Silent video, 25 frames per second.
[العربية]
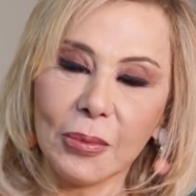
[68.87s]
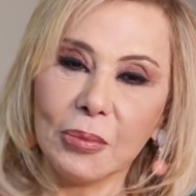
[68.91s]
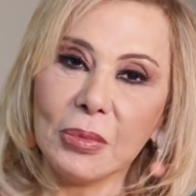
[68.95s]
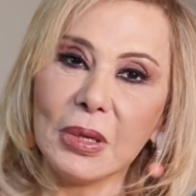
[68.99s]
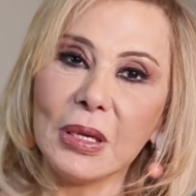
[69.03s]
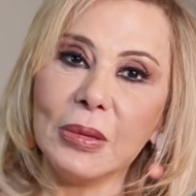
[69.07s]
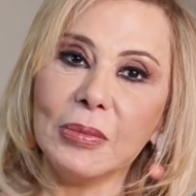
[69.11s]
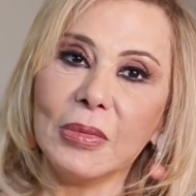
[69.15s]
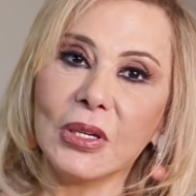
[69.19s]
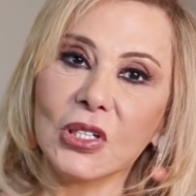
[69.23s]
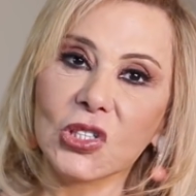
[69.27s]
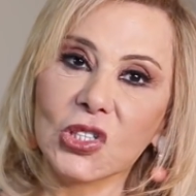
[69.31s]

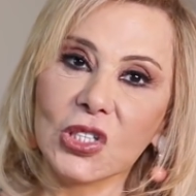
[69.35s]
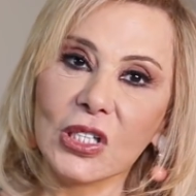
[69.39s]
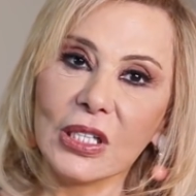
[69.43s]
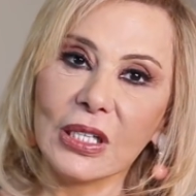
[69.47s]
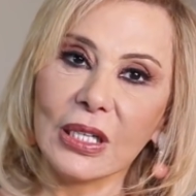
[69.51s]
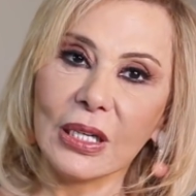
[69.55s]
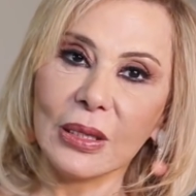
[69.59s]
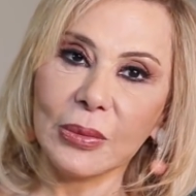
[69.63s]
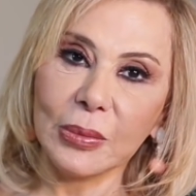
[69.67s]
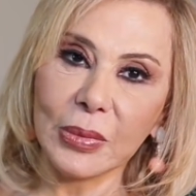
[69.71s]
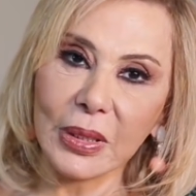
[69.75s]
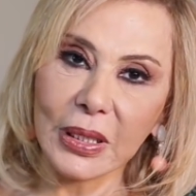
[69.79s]

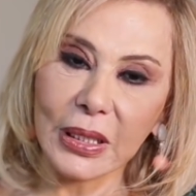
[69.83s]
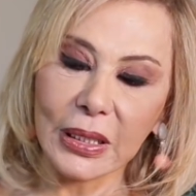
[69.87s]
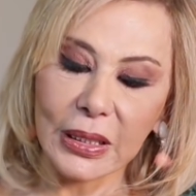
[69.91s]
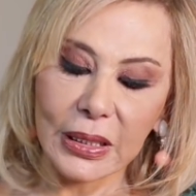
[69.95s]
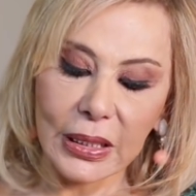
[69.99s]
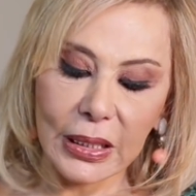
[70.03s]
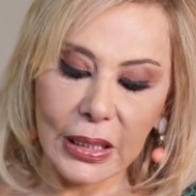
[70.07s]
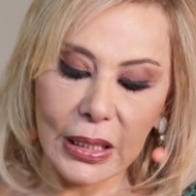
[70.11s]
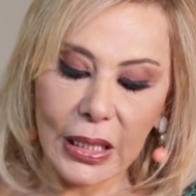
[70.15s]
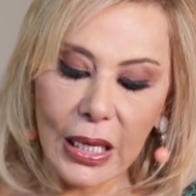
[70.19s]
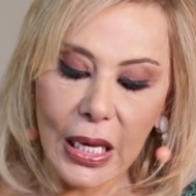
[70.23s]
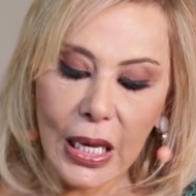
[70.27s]
بالمجال
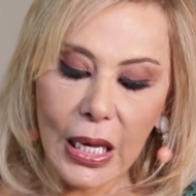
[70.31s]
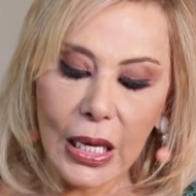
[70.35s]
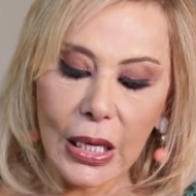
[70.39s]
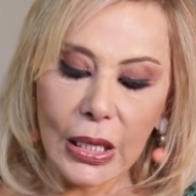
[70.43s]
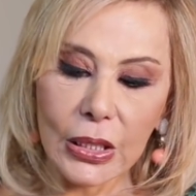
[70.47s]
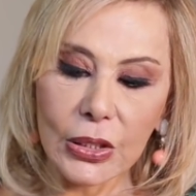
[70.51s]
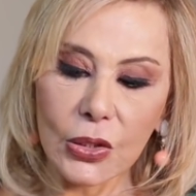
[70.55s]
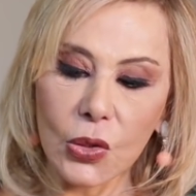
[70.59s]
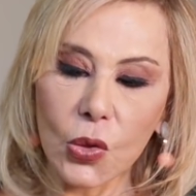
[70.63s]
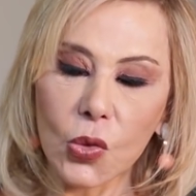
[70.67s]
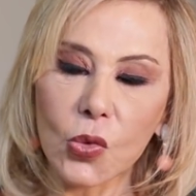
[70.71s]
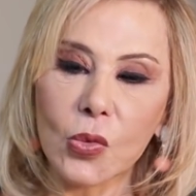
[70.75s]
المهني
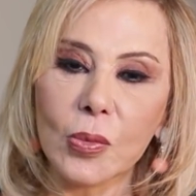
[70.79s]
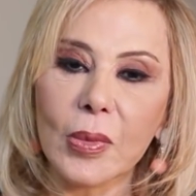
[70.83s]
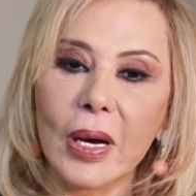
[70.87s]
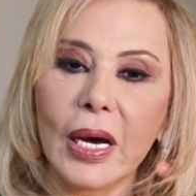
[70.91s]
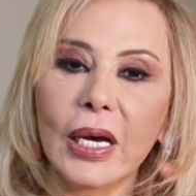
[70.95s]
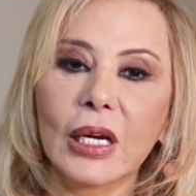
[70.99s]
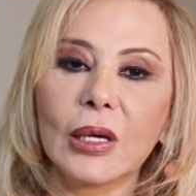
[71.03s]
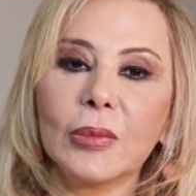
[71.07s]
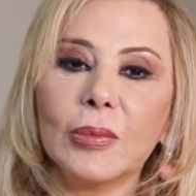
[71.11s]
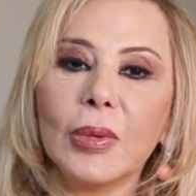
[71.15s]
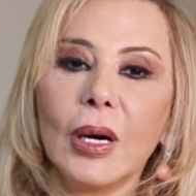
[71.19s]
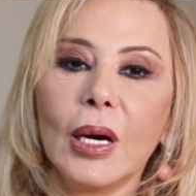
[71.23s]
يوم
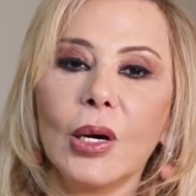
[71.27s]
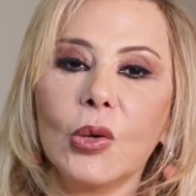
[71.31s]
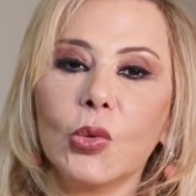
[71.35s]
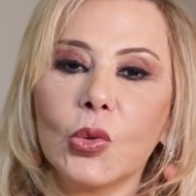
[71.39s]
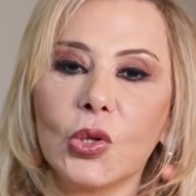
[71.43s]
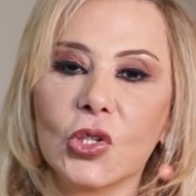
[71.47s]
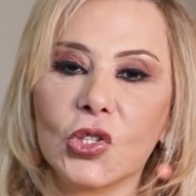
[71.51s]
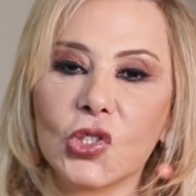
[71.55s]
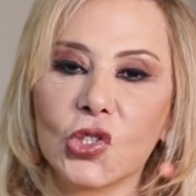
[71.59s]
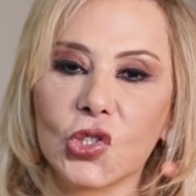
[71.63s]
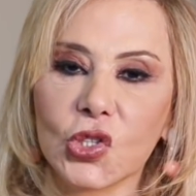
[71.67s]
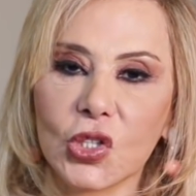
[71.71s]

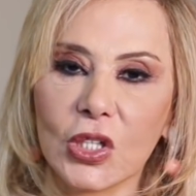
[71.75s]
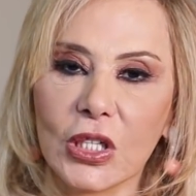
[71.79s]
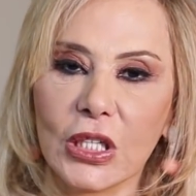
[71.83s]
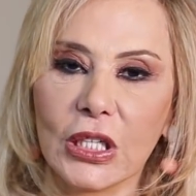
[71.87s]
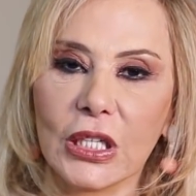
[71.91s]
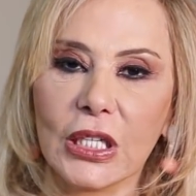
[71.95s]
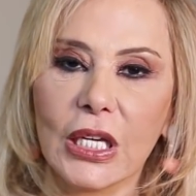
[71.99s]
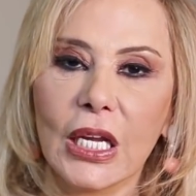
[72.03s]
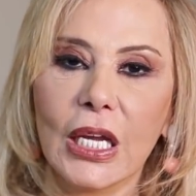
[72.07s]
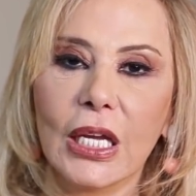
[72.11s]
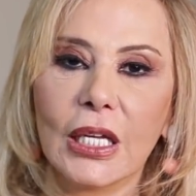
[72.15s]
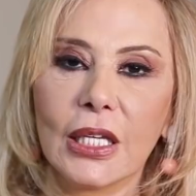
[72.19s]
24
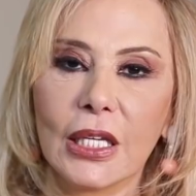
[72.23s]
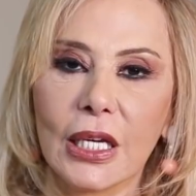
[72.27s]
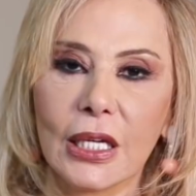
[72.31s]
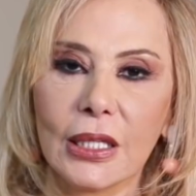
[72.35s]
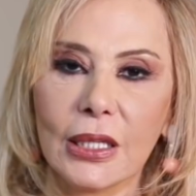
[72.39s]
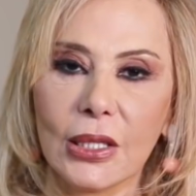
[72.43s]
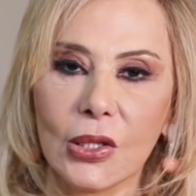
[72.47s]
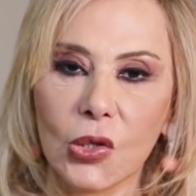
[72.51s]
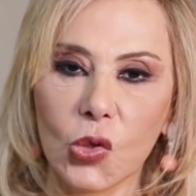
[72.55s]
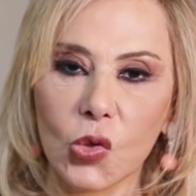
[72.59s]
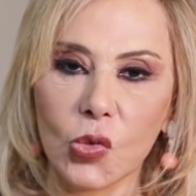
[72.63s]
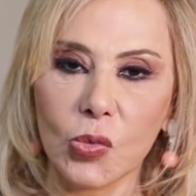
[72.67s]

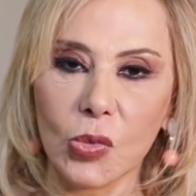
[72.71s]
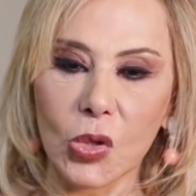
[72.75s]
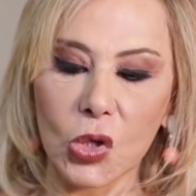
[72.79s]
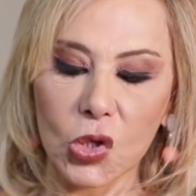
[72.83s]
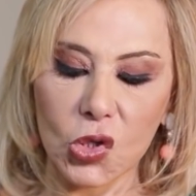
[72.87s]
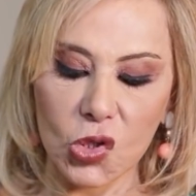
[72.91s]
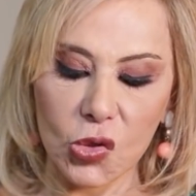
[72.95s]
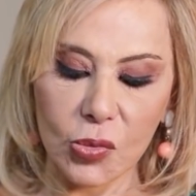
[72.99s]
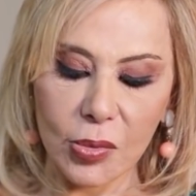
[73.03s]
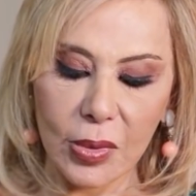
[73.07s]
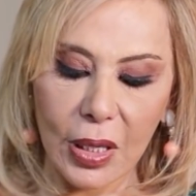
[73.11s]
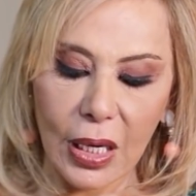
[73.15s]
يعني يوم
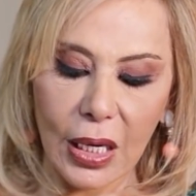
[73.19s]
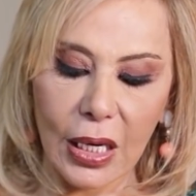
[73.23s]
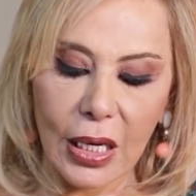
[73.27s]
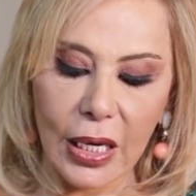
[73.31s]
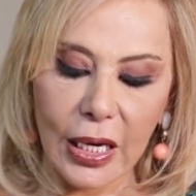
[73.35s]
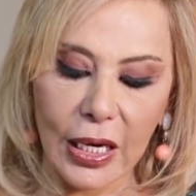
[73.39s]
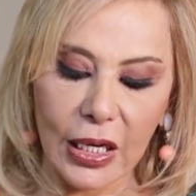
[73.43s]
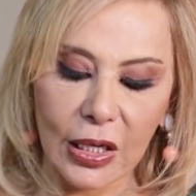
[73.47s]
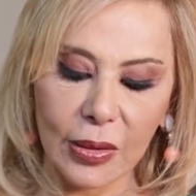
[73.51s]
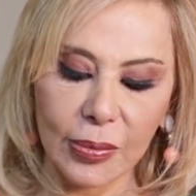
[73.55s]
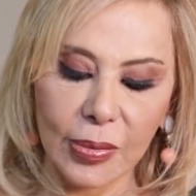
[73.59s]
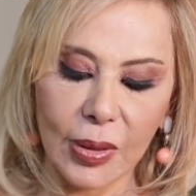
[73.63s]

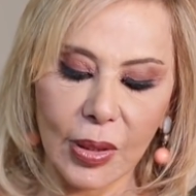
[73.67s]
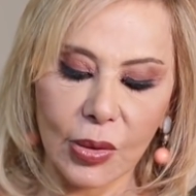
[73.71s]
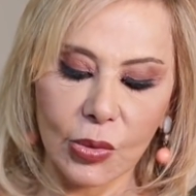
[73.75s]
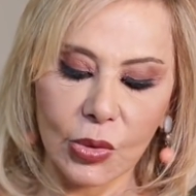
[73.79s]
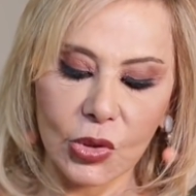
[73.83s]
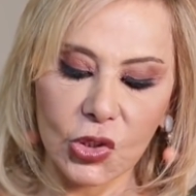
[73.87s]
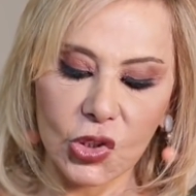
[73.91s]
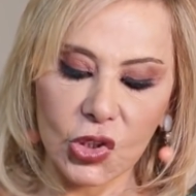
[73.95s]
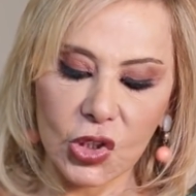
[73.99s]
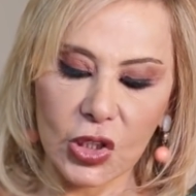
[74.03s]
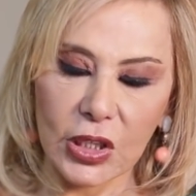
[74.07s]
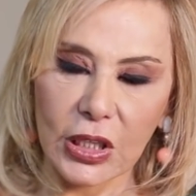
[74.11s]
الجمعة
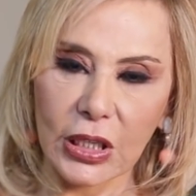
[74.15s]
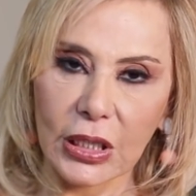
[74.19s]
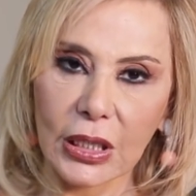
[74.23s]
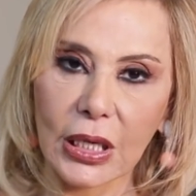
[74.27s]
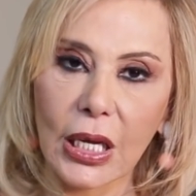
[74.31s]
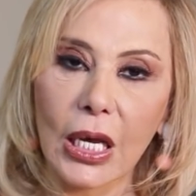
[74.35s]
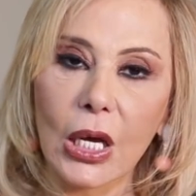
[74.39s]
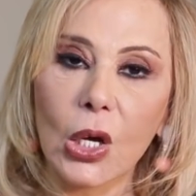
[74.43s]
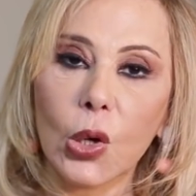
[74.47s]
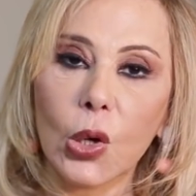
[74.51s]
24